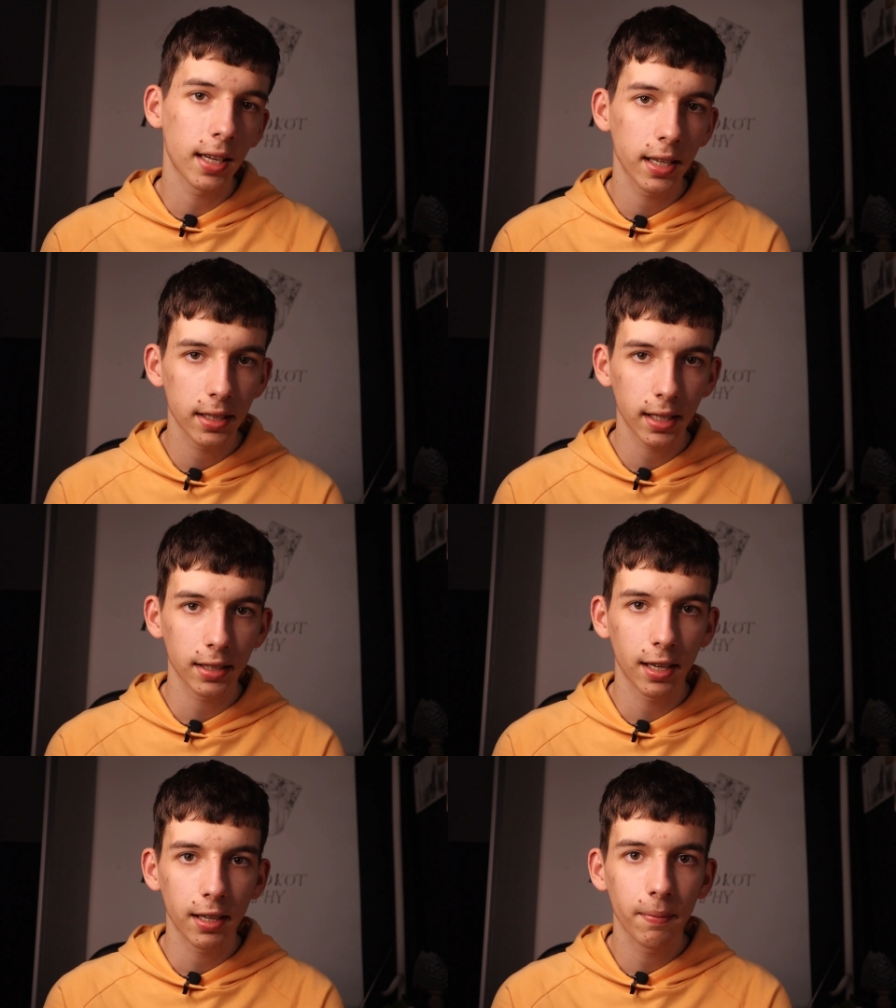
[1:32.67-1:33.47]
Tak
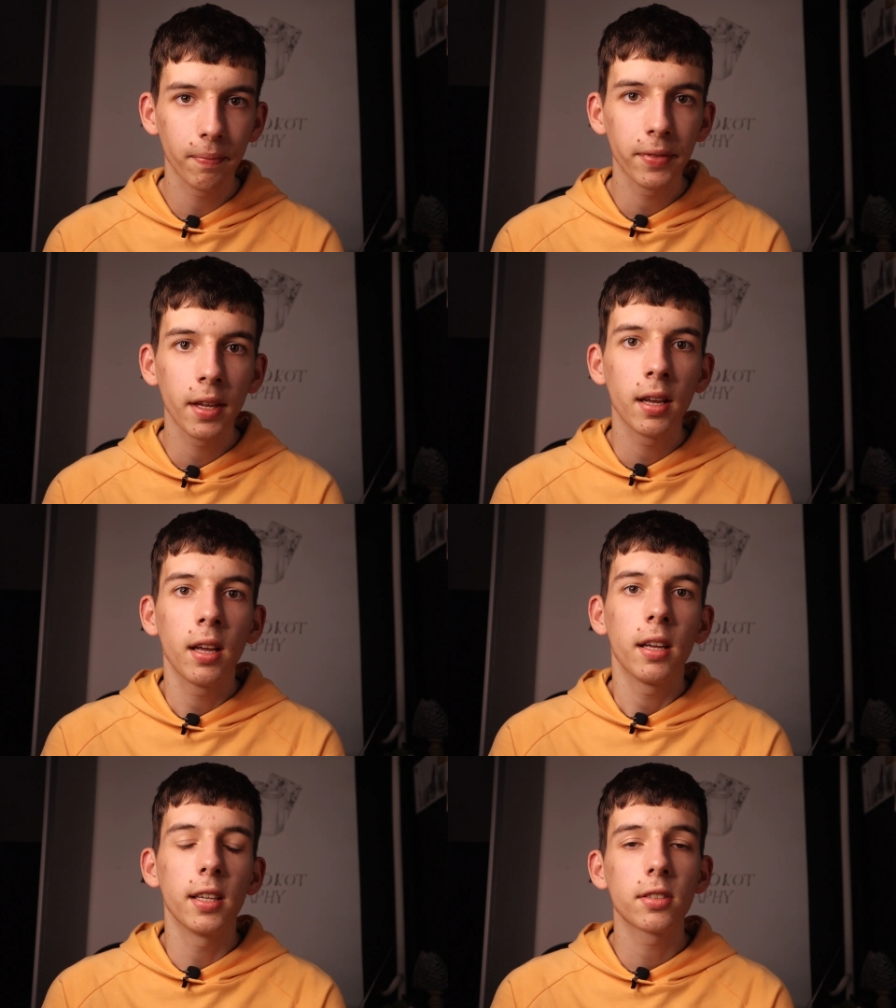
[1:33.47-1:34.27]
itd. Tak
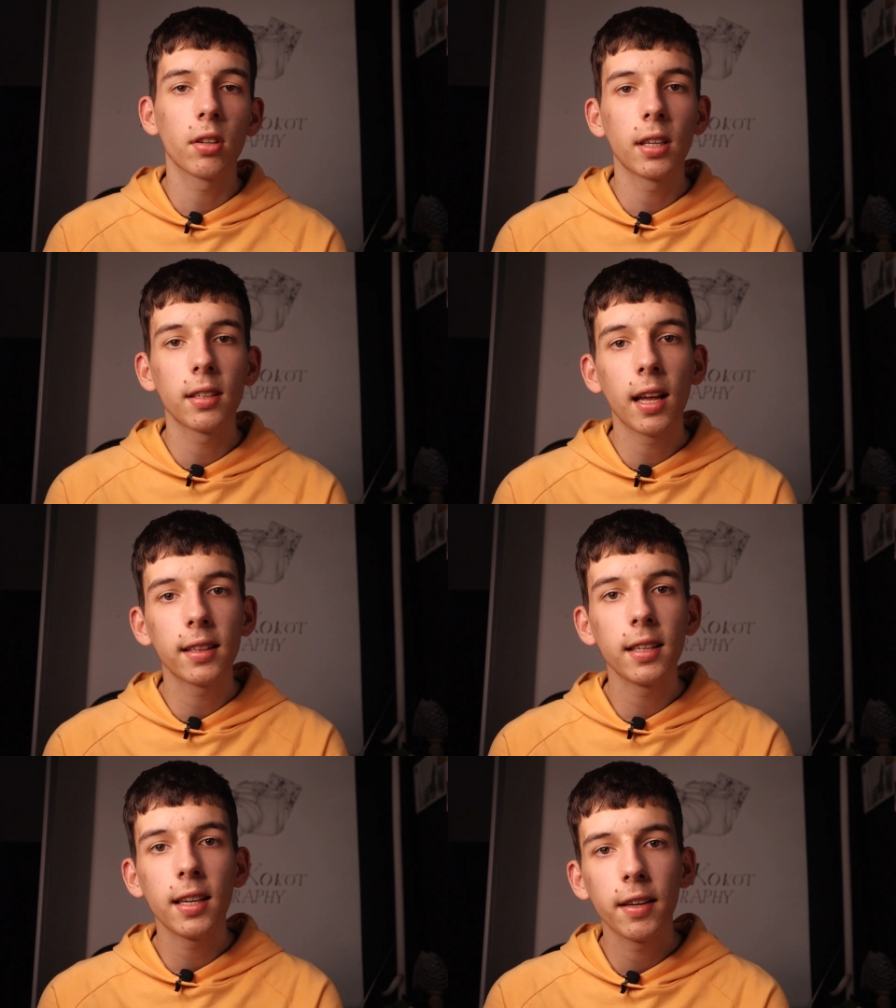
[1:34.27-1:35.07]
jest ona na
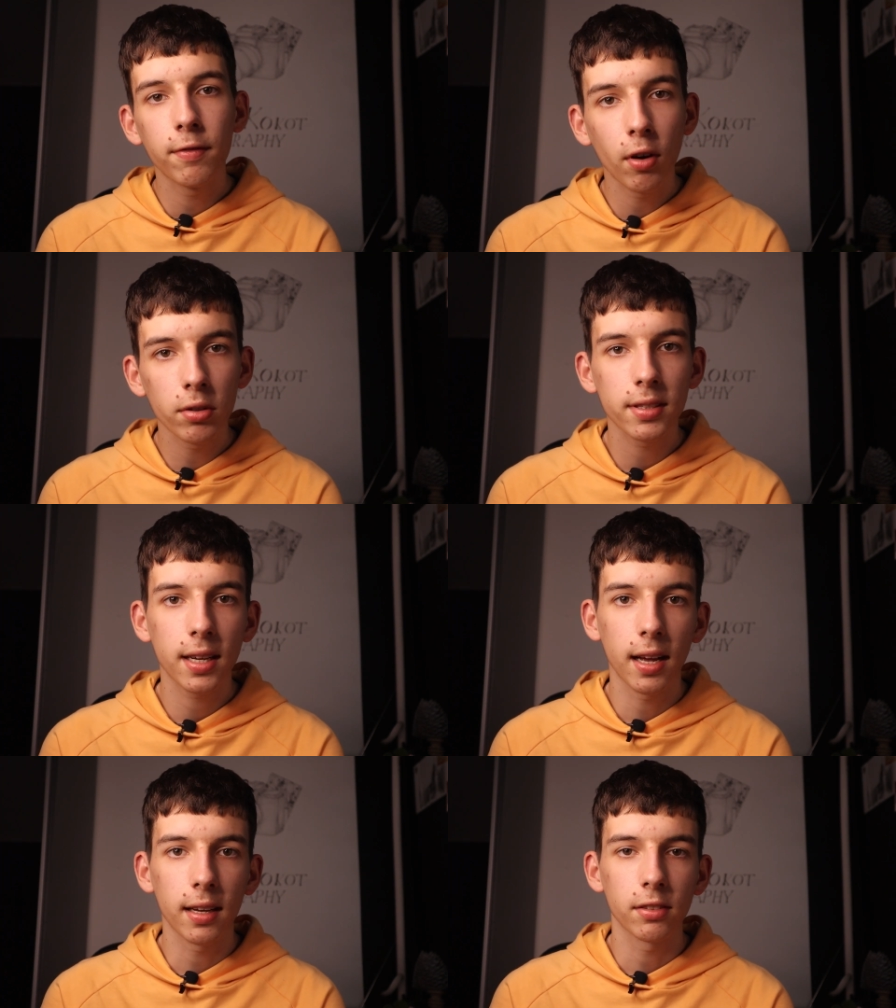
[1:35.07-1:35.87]
tyle
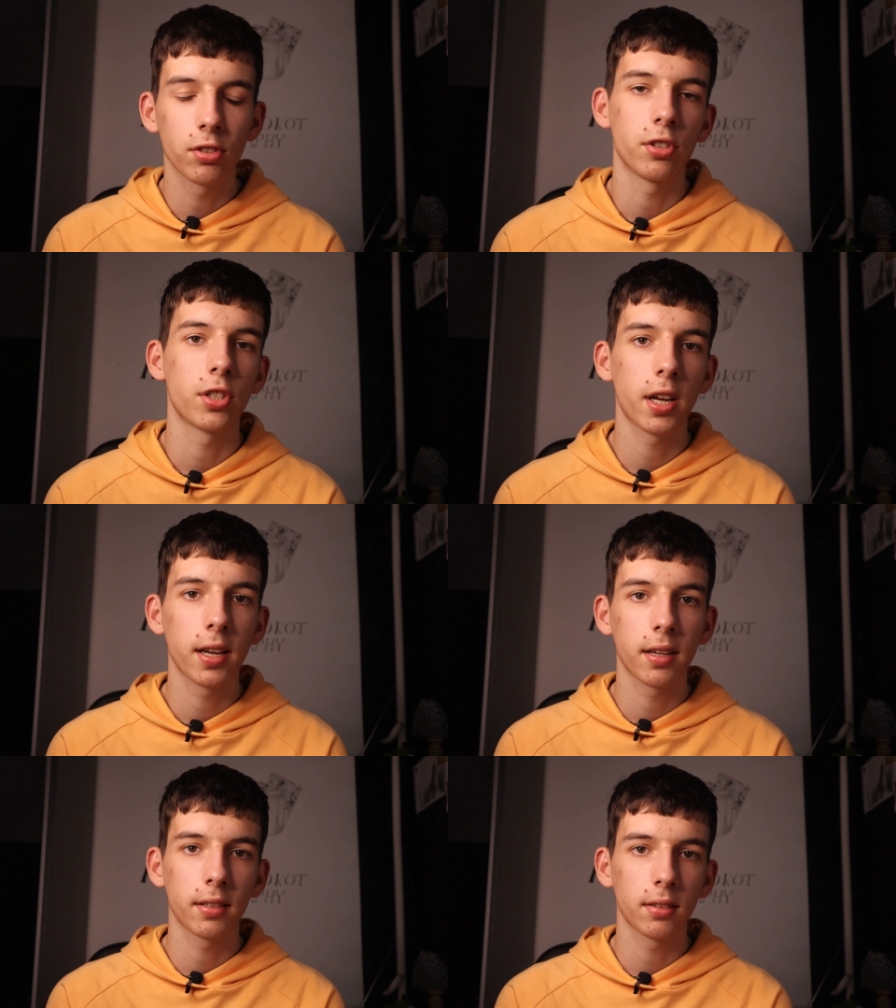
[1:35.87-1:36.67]
wąska,
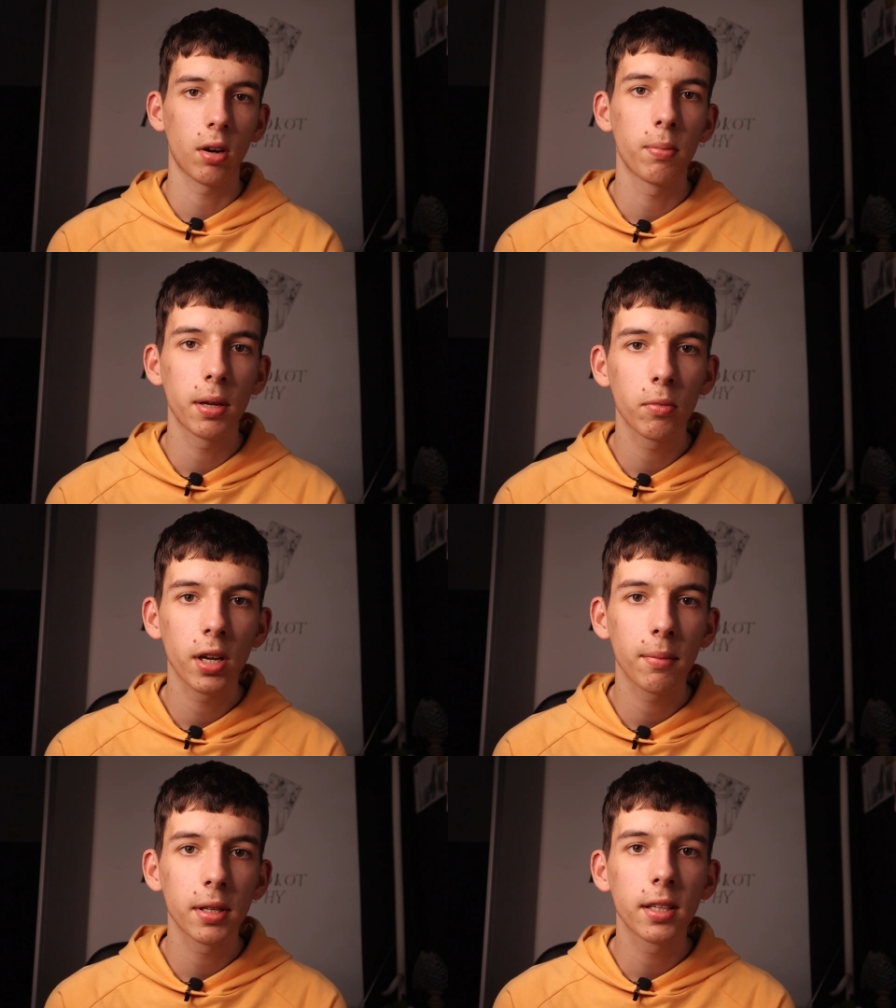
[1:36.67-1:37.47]
że
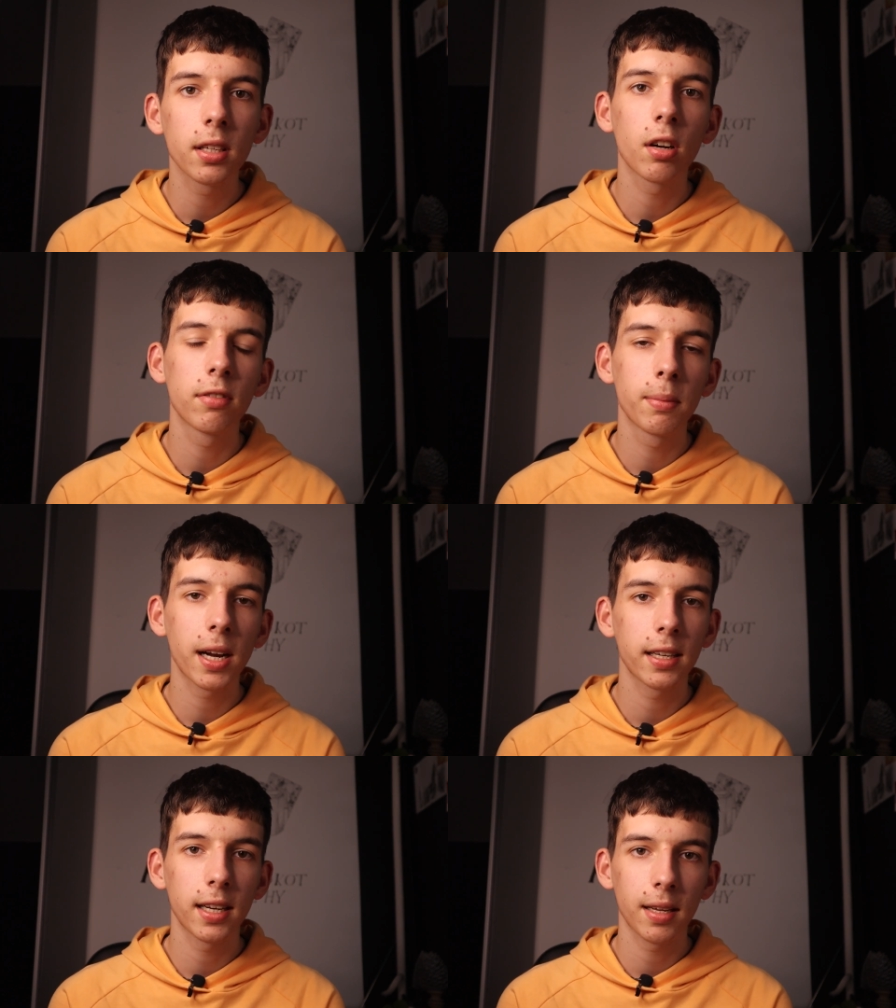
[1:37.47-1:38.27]
obejmujemy tylko
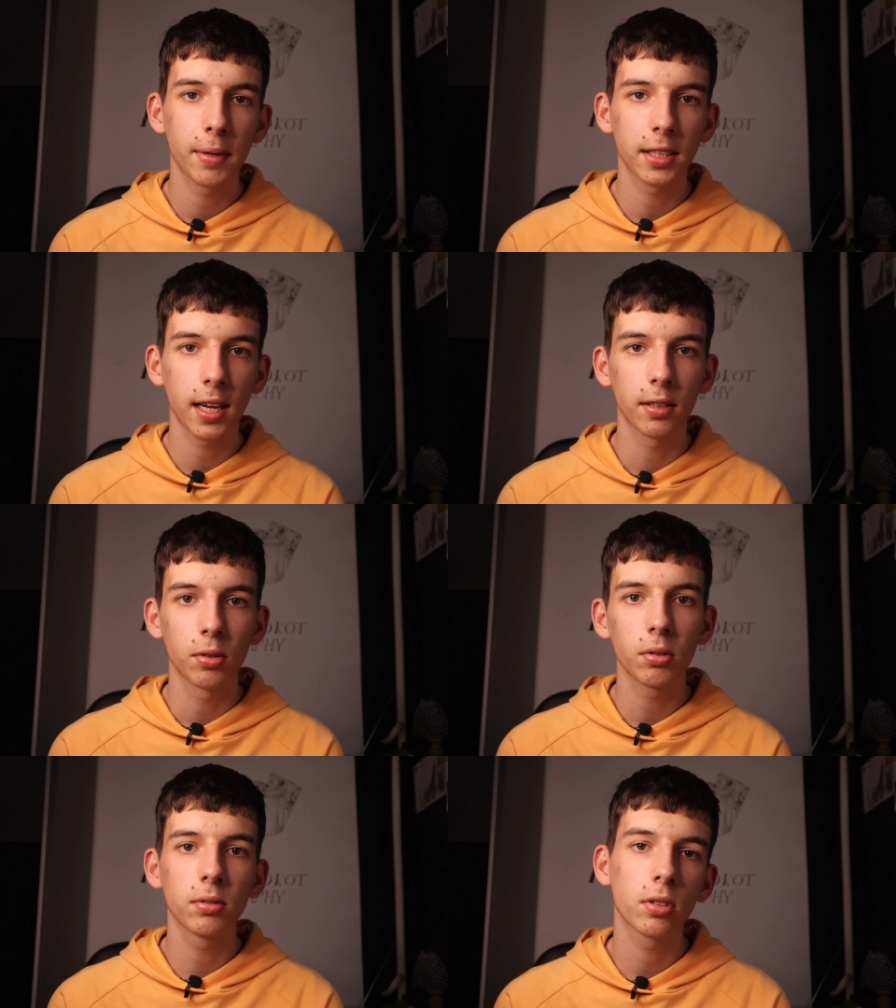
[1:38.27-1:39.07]
wybrany element
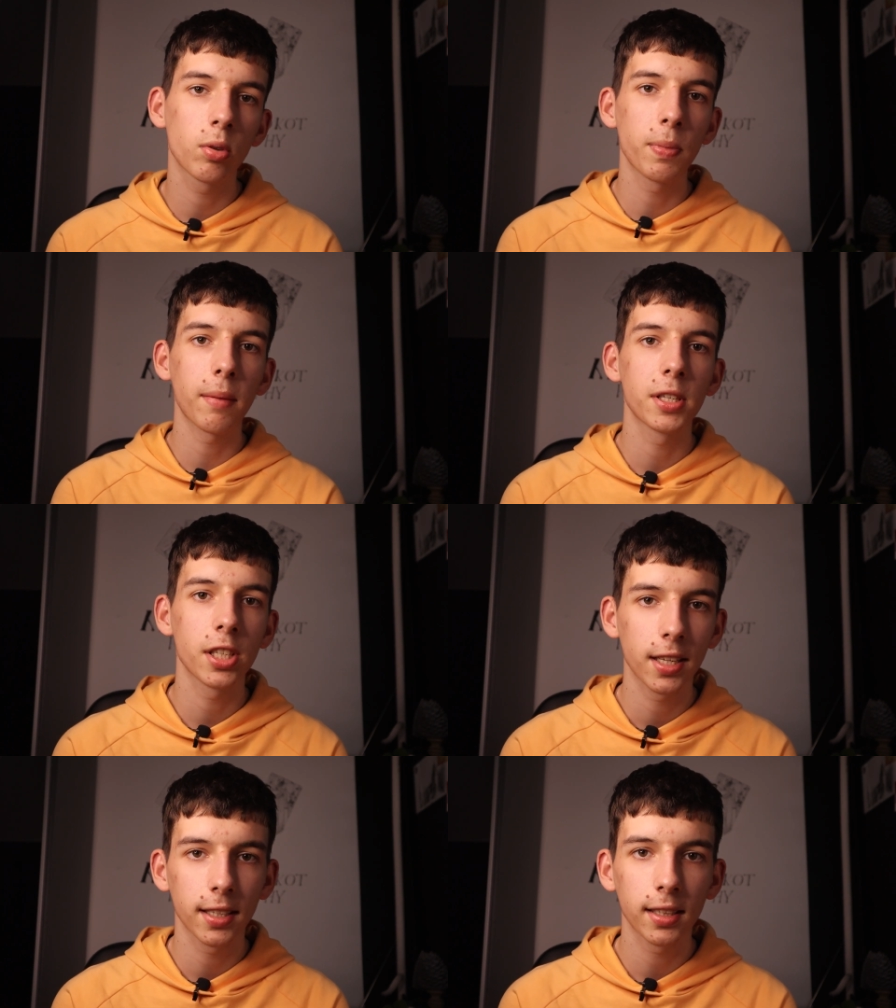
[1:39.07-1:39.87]
kadru, skupiamy
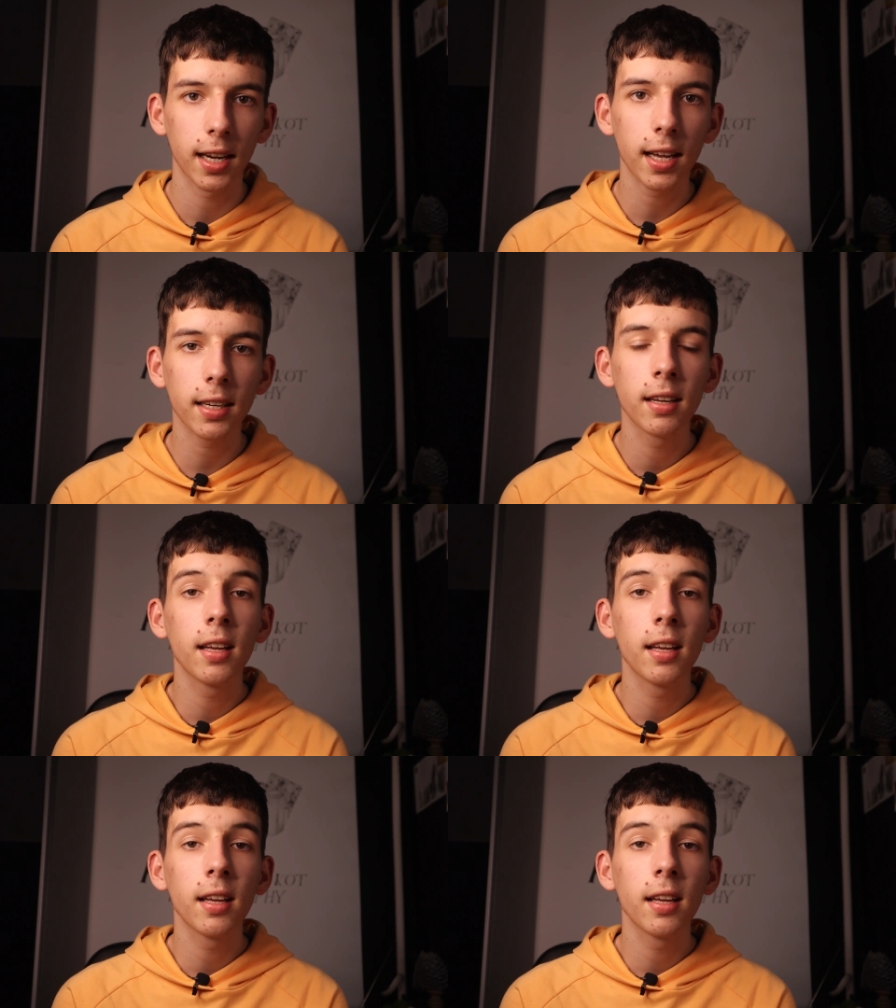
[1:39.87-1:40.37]
się na detalach,